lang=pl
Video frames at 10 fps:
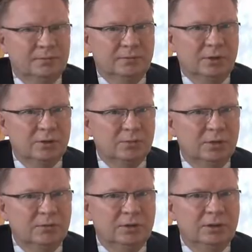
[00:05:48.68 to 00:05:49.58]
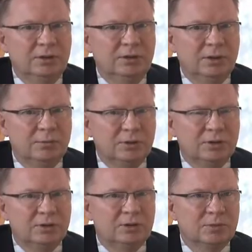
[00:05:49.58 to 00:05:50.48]
przyznaje burmistrz. Nie
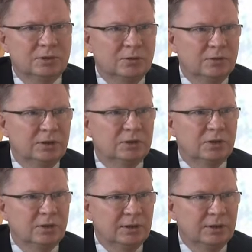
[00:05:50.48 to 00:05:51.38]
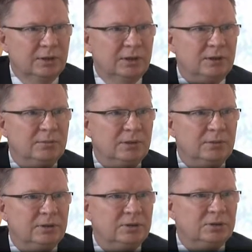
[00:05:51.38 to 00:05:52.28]
obliczyliśmy, której szkole ile to
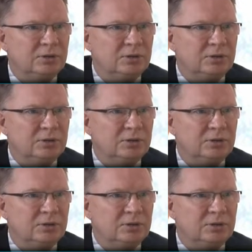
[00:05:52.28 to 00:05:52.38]
ma być,